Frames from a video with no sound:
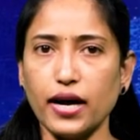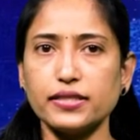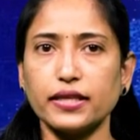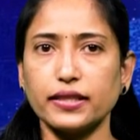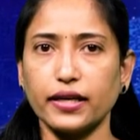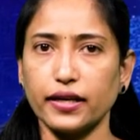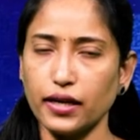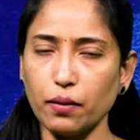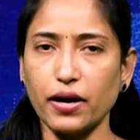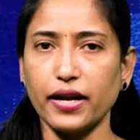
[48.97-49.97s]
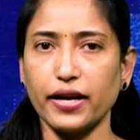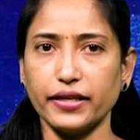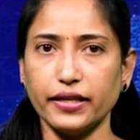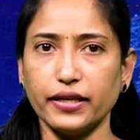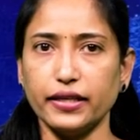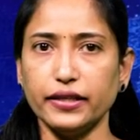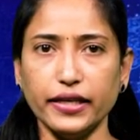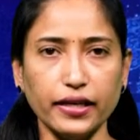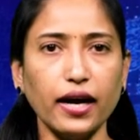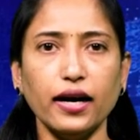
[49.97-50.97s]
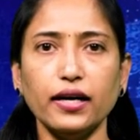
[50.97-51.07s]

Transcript: ఆసక్తికరంగా మారాయి నిన్న